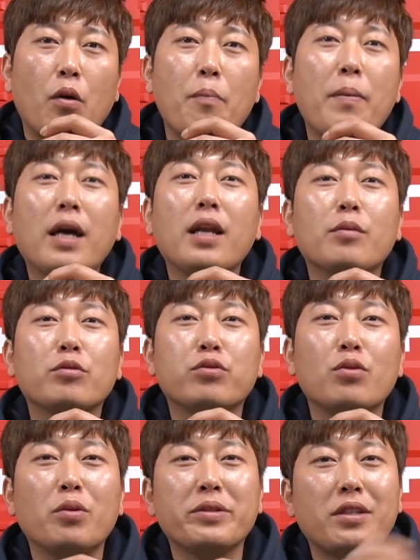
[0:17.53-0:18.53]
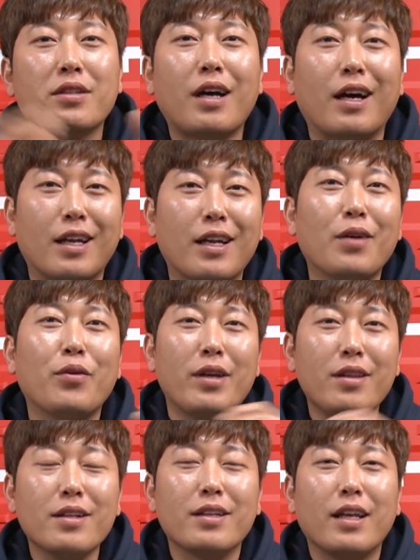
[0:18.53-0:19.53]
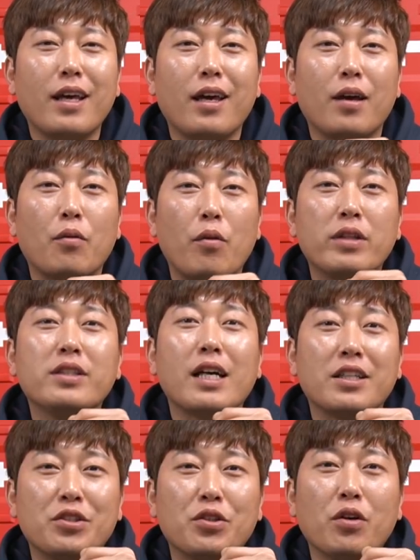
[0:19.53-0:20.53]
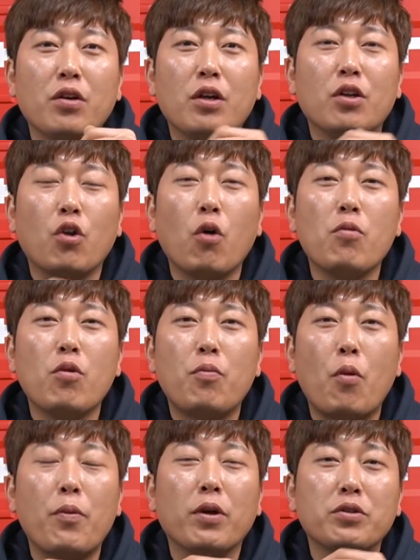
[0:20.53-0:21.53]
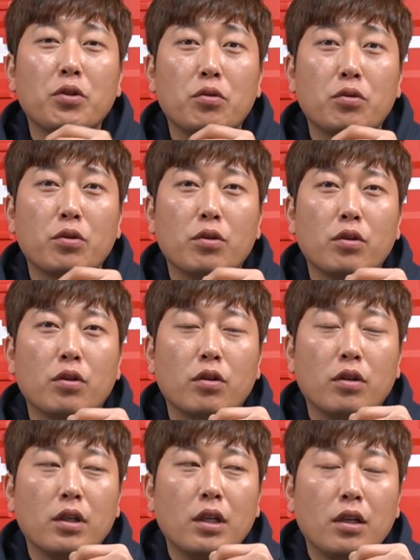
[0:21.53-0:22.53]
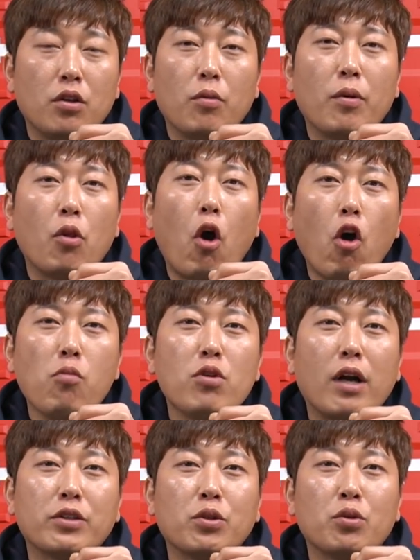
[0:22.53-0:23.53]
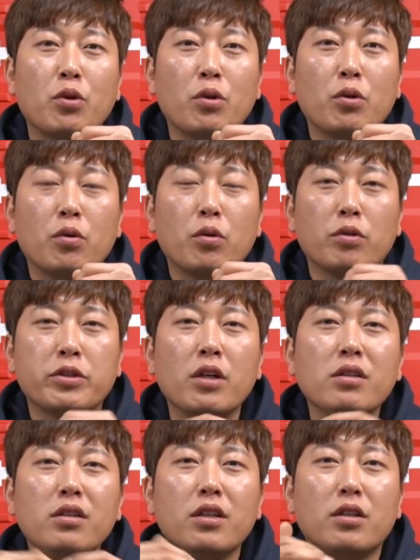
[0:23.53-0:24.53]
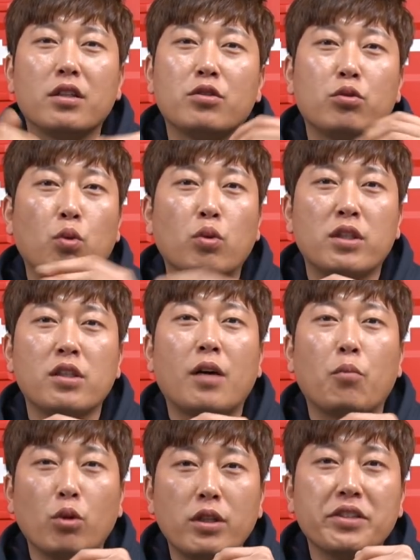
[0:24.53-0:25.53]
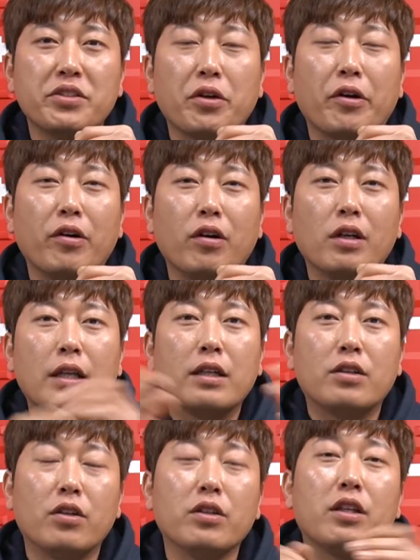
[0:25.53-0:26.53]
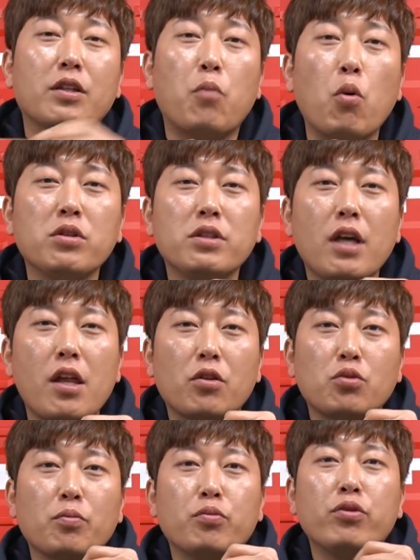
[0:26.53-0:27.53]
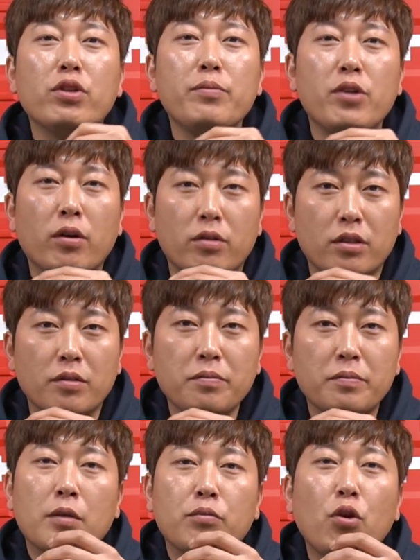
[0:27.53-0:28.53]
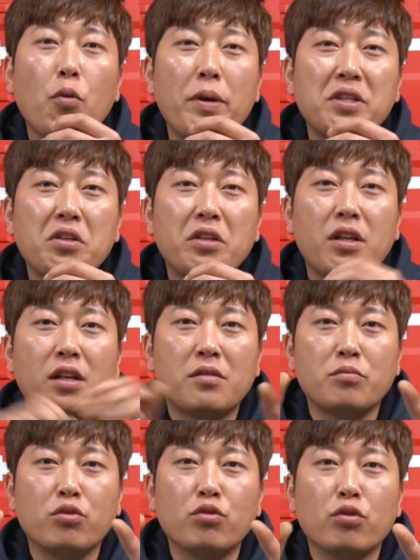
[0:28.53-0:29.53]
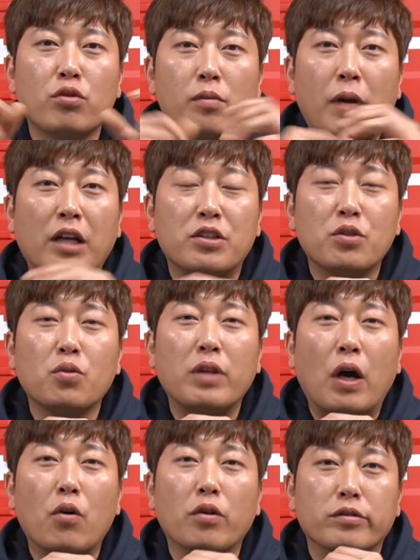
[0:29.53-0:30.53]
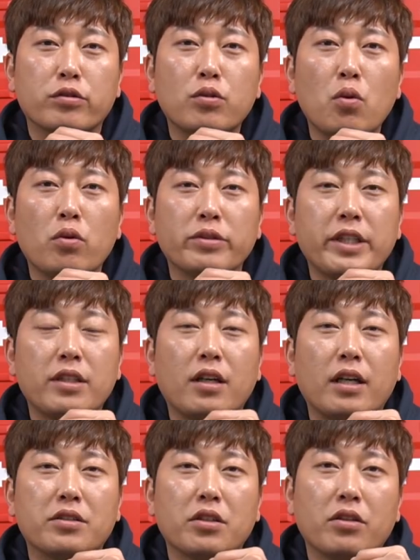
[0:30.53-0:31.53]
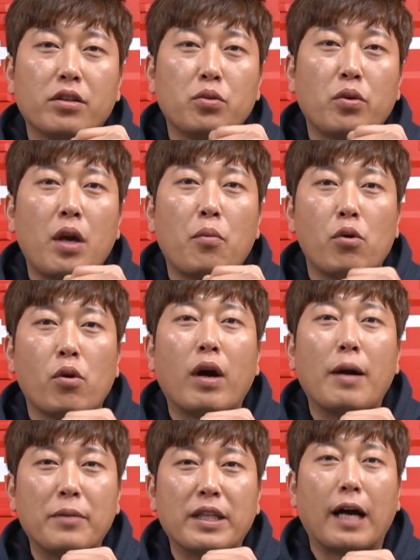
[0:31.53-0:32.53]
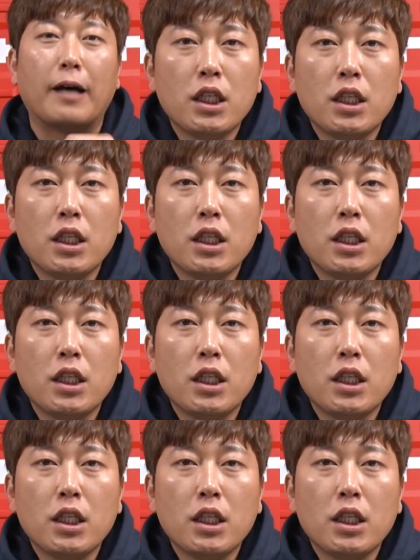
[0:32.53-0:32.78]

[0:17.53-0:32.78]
웬만하면 수공구 세트를 안 하려고 했는데 왠지 아시죠? 너무 보편적으로 너무 가정용이고 성능이 그렇게 좋지가 못했어요. 그런데 이제 보쉬에서 좀 프리미어급 프로페셔널이라는 문구를 가지고 나온 수공구 세트가 있어서 소개해 보려고 합니다.